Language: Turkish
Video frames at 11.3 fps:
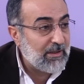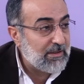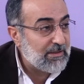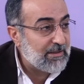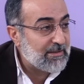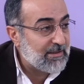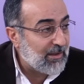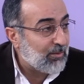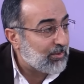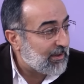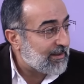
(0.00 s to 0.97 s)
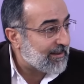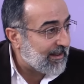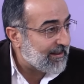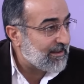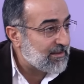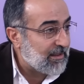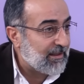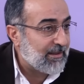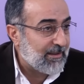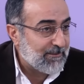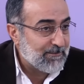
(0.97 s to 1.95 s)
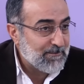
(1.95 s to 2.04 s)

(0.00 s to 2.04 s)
diyeceğiz ki ya bunlar tarihseldi.